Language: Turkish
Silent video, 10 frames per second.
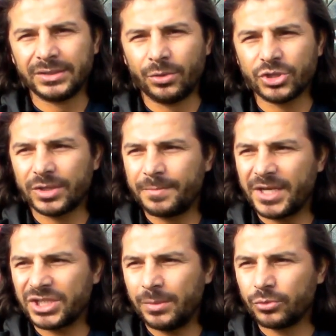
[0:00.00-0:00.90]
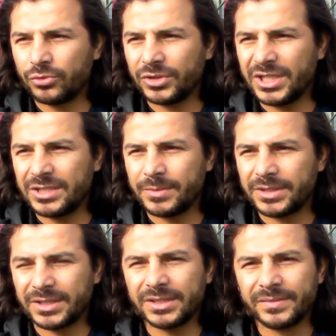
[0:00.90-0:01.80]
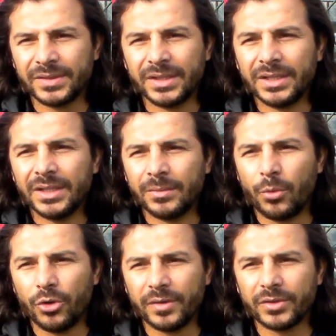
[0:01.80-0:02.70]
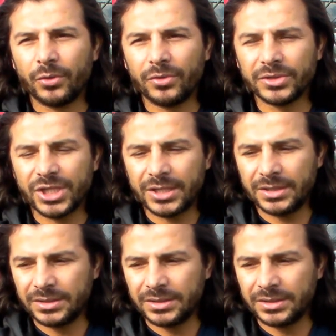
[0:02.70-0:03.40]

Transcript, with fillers: Ocak Perşembe günü İzmir Bornova'da olacak.